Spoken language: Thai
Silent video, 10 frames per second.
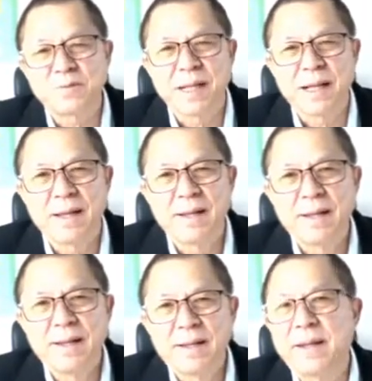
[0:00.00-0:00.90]
เพราะ
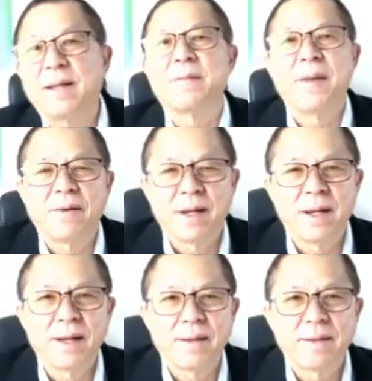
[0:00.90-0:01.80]
การล
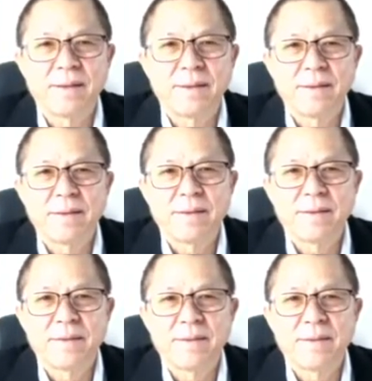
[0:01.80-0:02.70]
งทุนในธุรกิจ
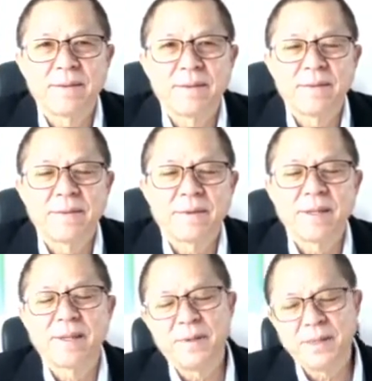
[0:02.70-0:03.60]
กัญชา
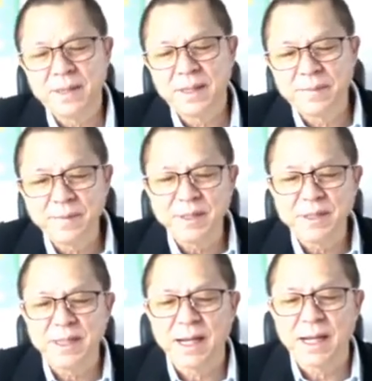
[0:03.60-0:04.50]
อาจจะไม่ช่วย
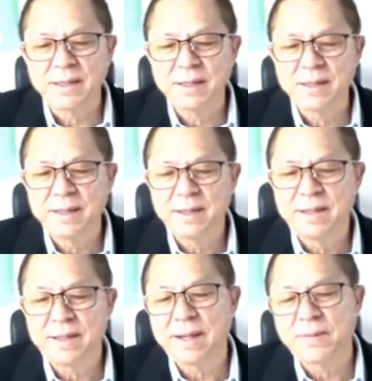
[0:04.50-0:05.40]
ผลประกอบการของบ
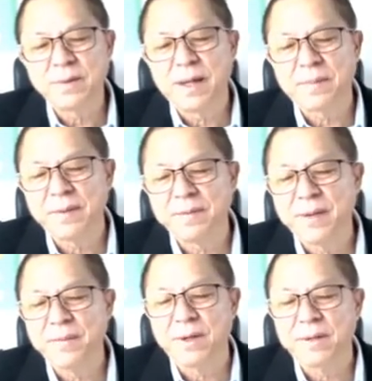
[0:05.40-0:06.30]
ริษัทจดทะเบียนมี
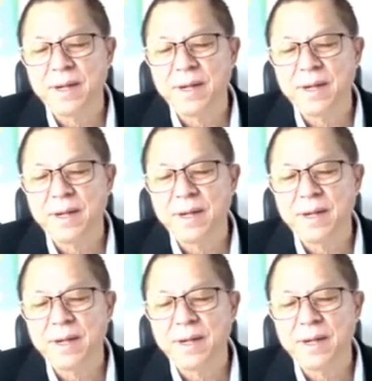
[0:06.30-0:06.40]
กำไร